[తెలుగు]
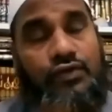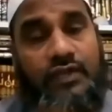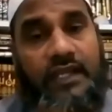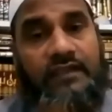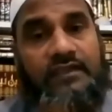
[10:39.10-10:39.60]

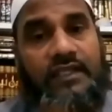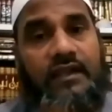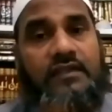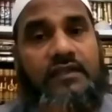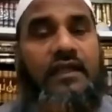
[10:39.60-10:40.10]

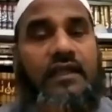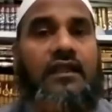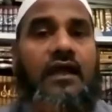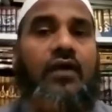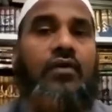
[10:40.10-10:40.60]
పురుషుడైతే రది
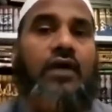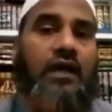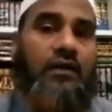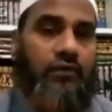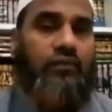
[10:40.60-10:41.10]

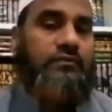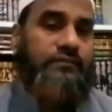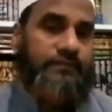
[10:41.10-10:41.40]
అల్లాహు అన్హు